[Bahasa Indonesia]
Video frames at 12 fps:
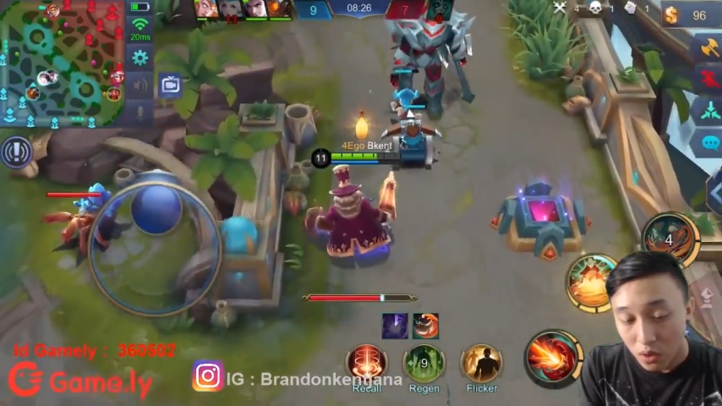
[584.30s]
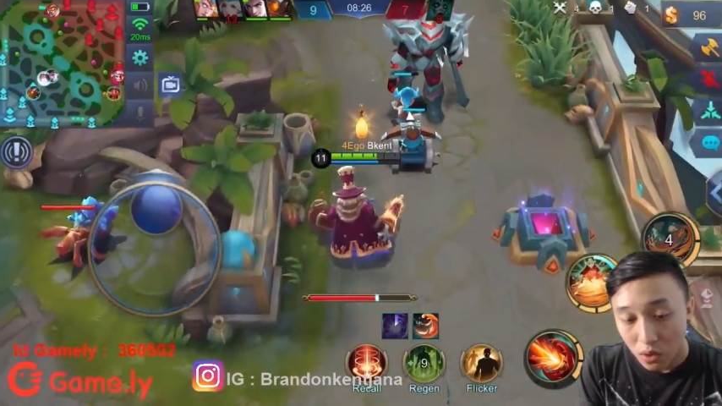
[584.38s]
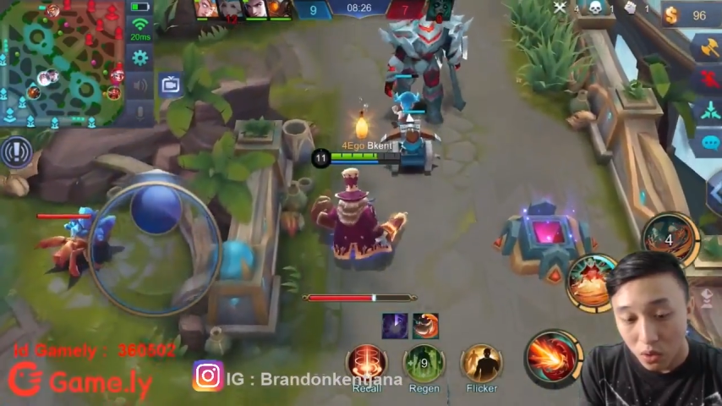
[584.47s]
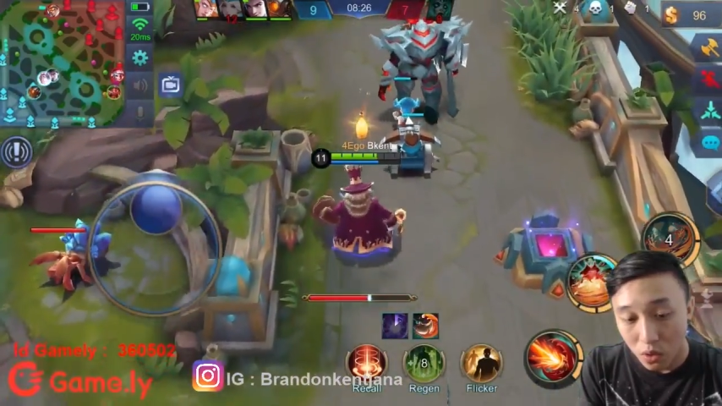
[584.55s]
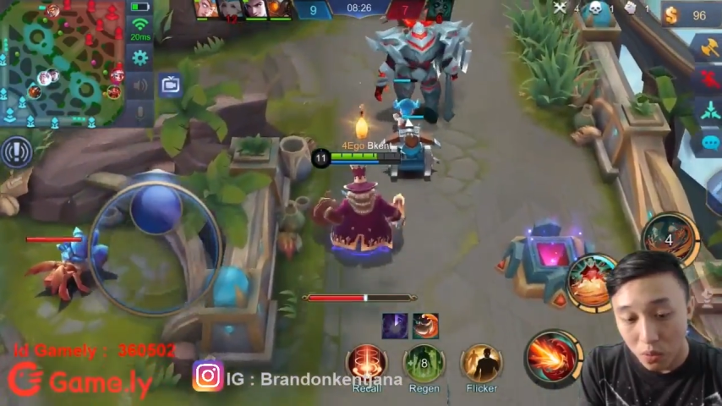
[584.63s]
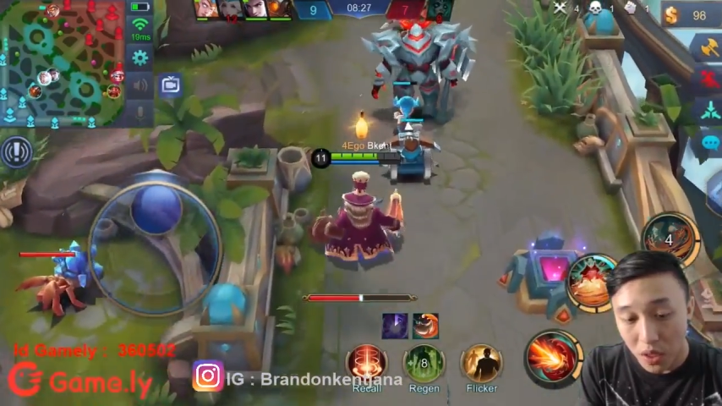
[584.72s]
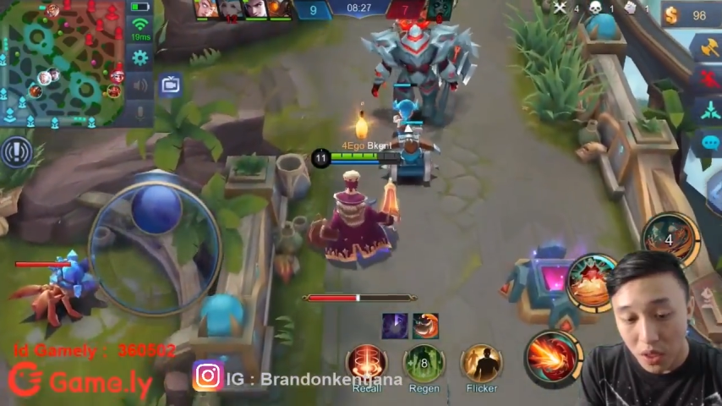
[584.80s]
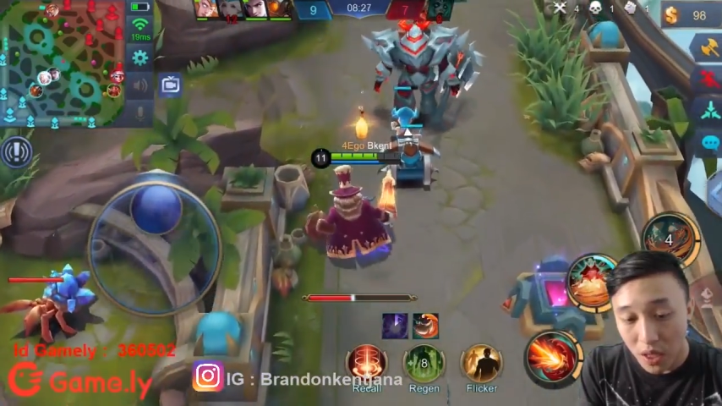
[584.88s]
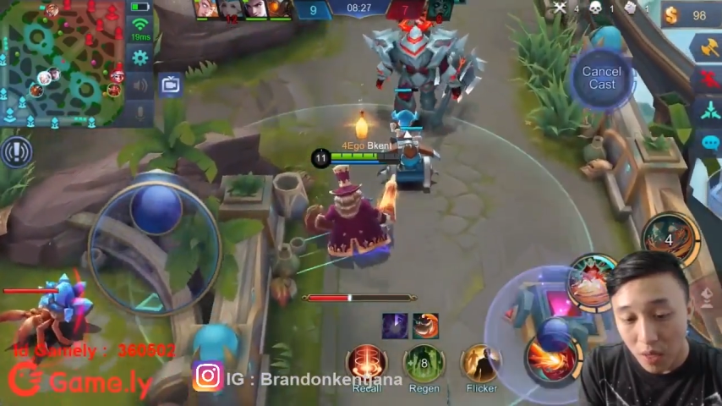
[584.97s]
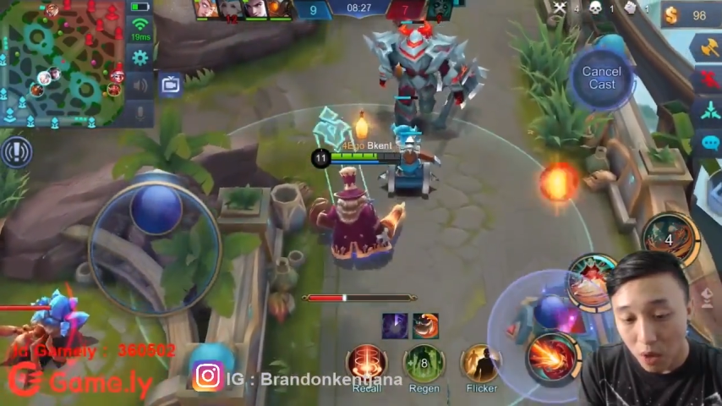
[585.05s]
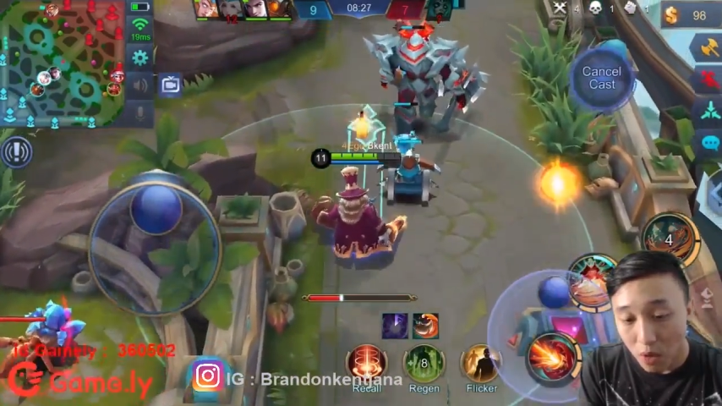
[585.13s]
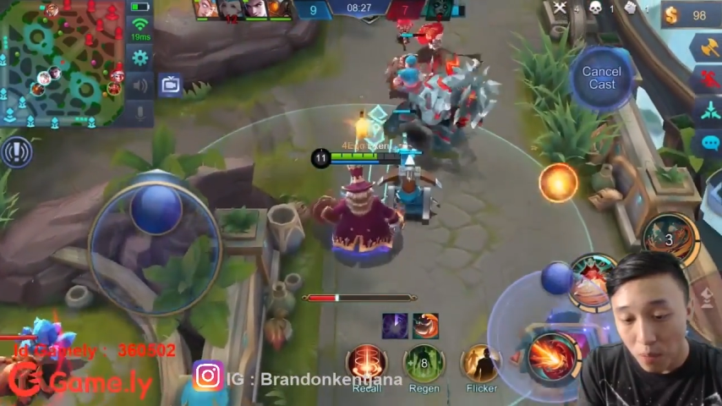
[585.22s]

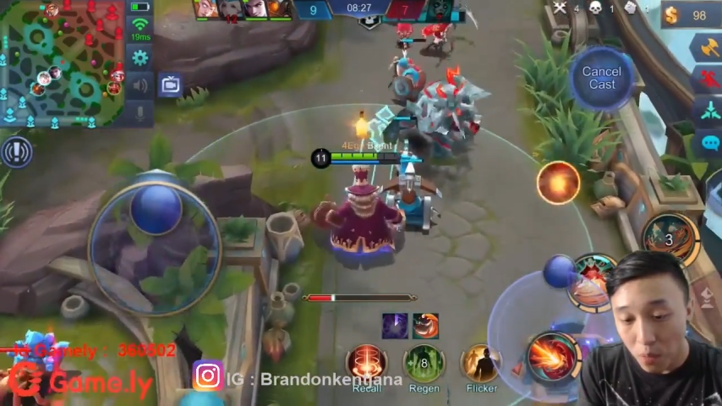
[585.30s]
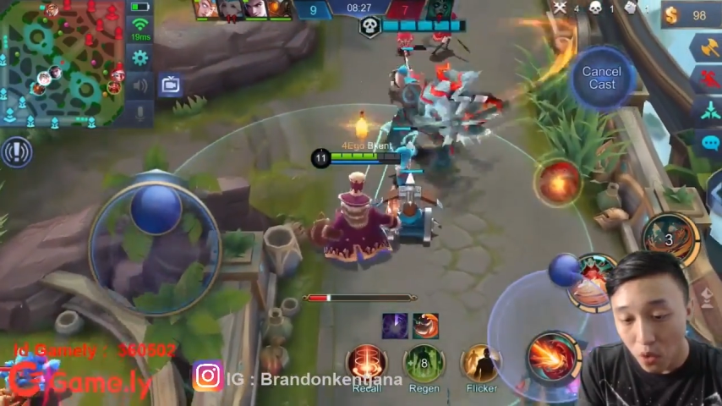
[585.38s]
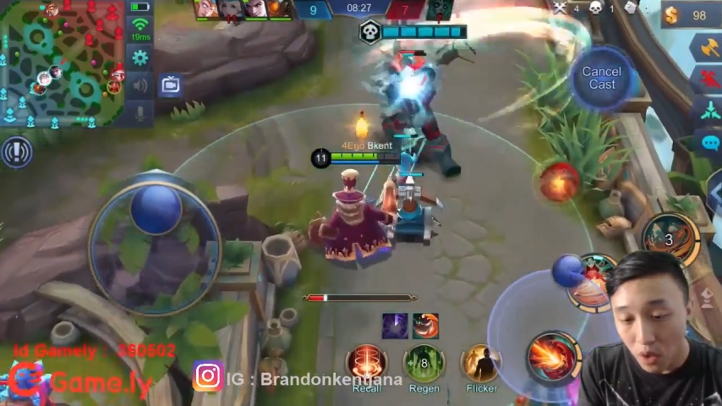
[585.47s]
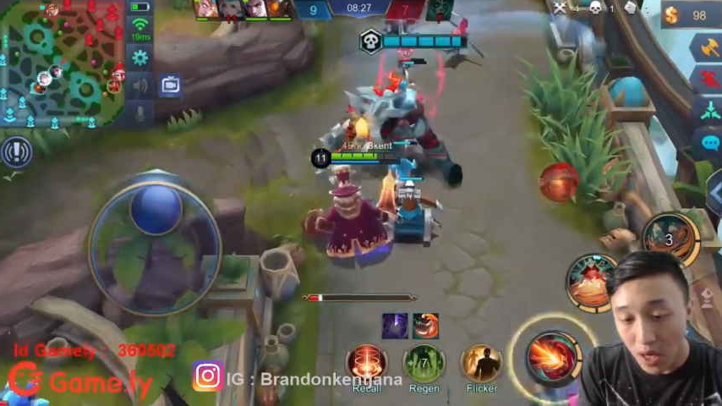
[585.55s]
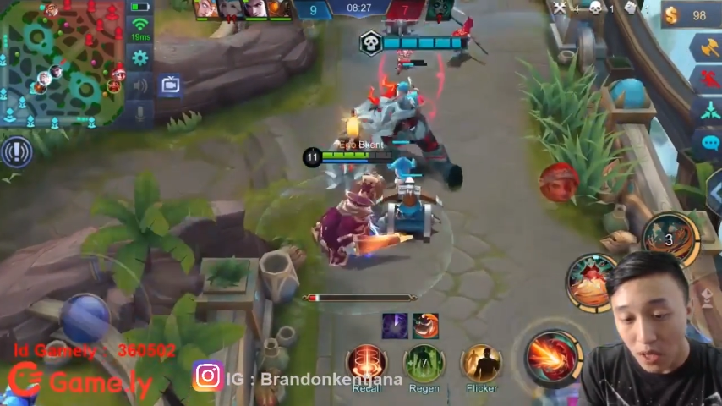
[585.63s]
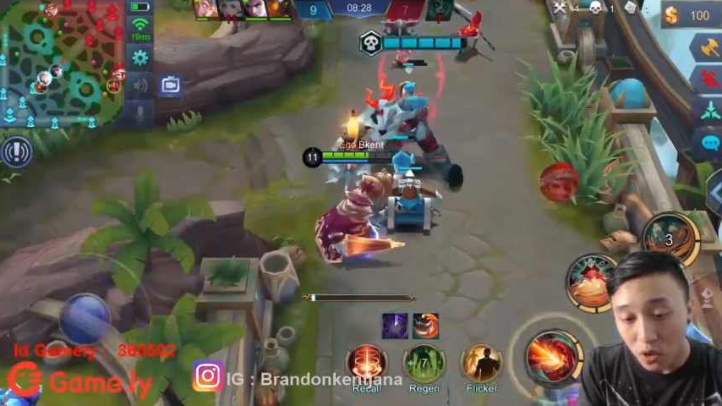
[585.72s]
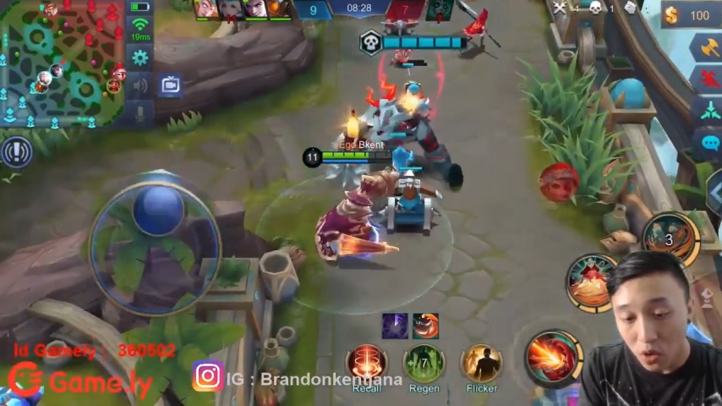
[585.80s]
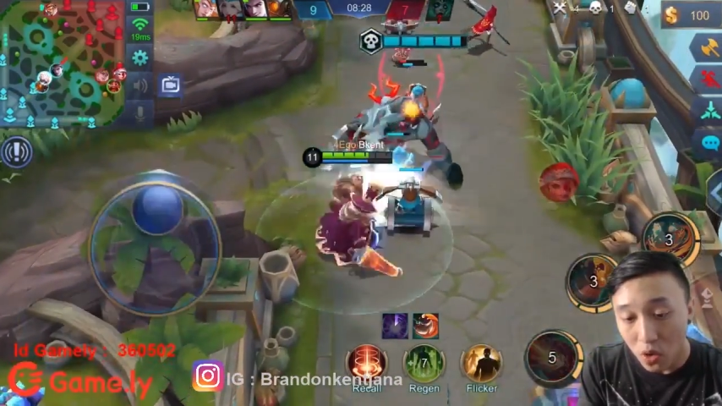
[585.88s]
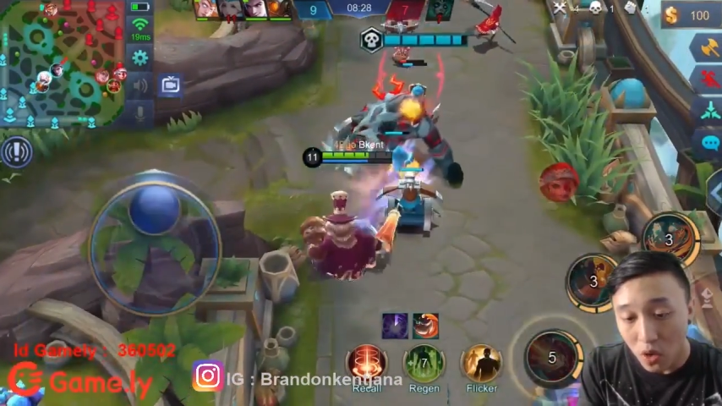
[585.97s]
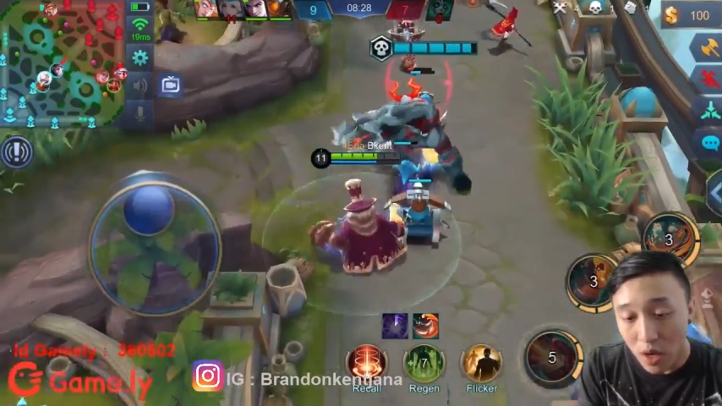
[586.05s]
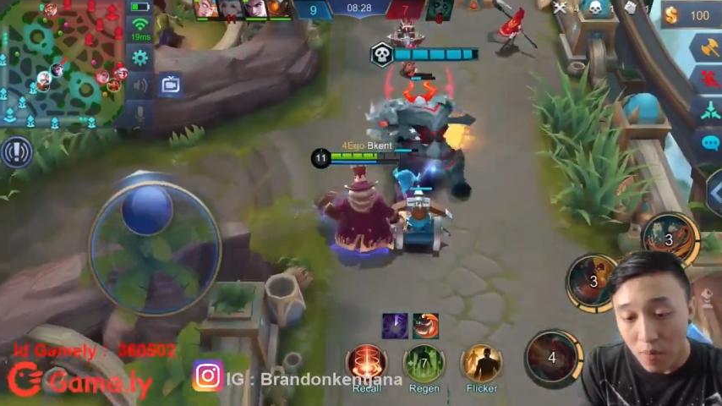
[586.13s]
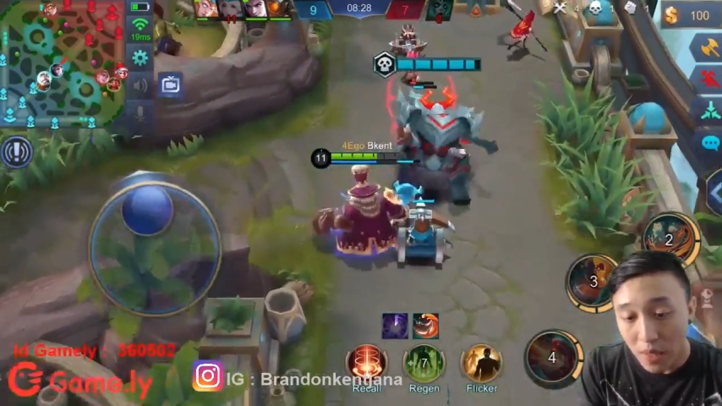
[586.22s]
Rubinya belum pulang
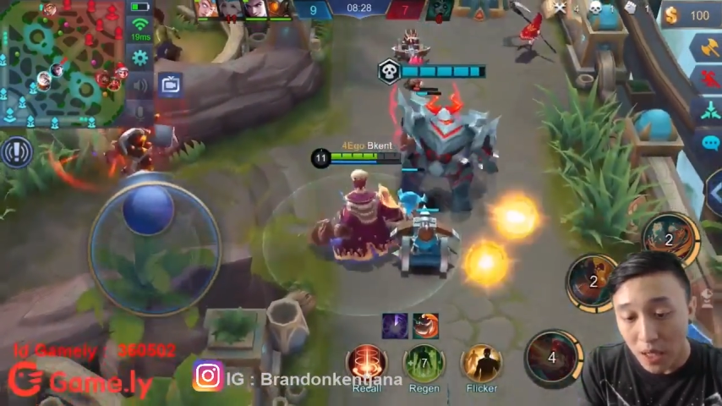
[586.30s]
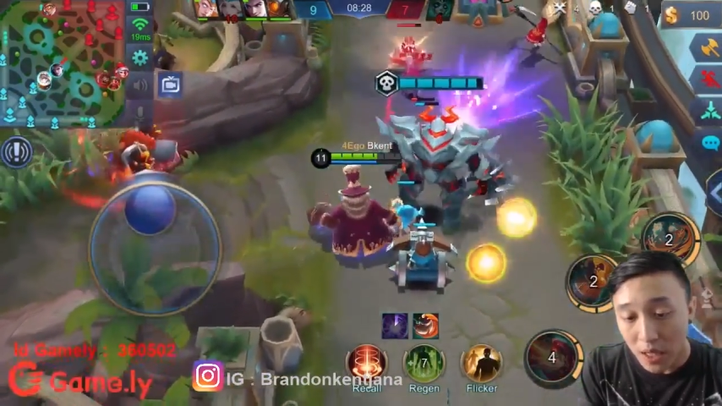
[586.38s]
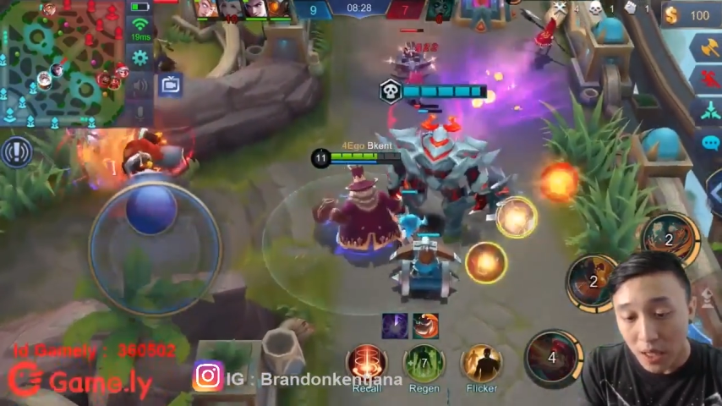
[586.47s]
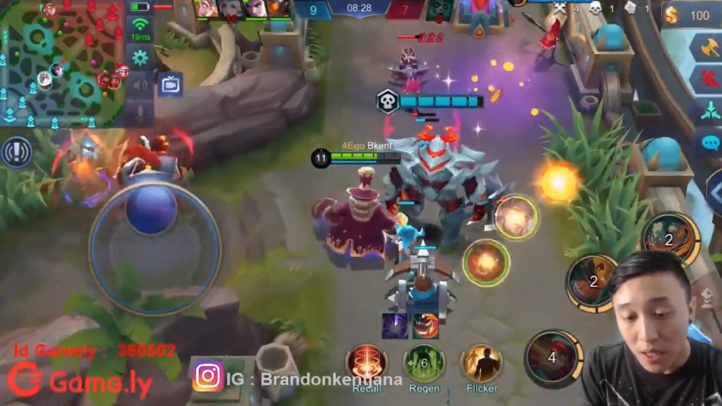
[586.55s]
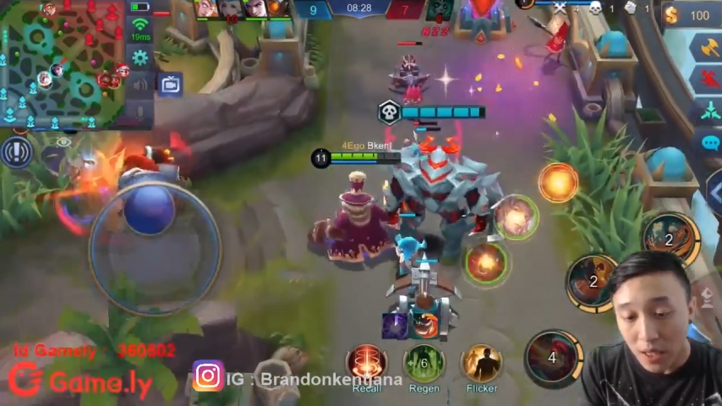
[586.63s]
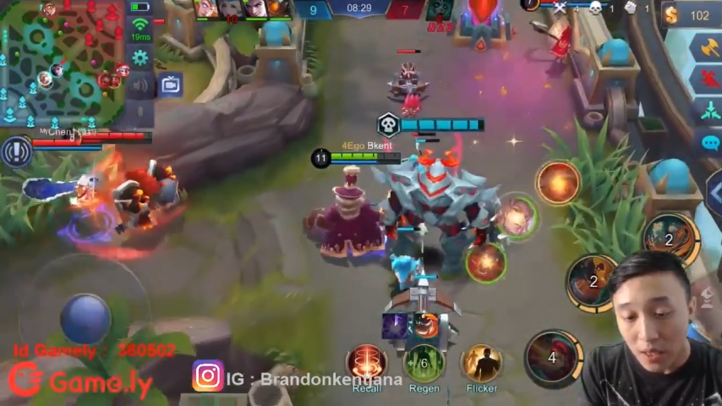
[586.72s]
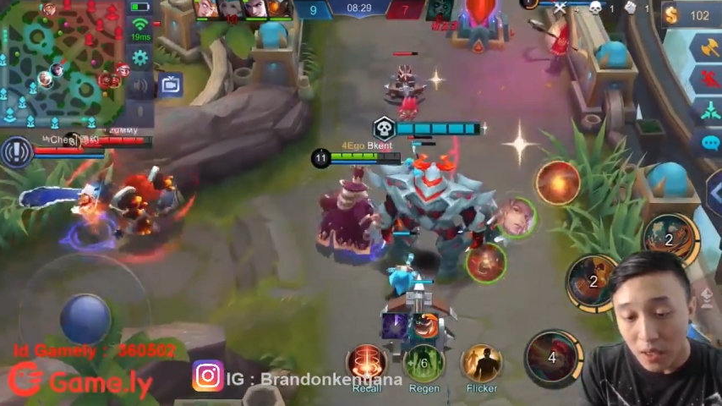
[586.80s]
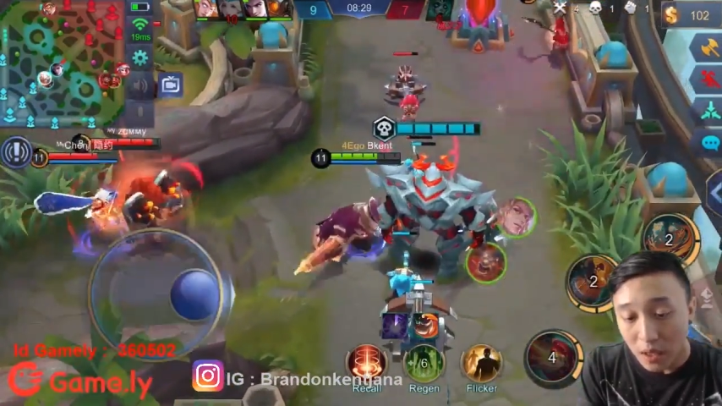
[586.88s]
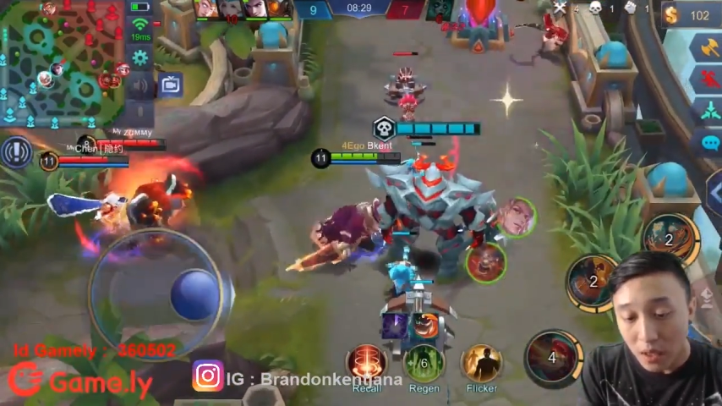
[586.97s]
juga, men.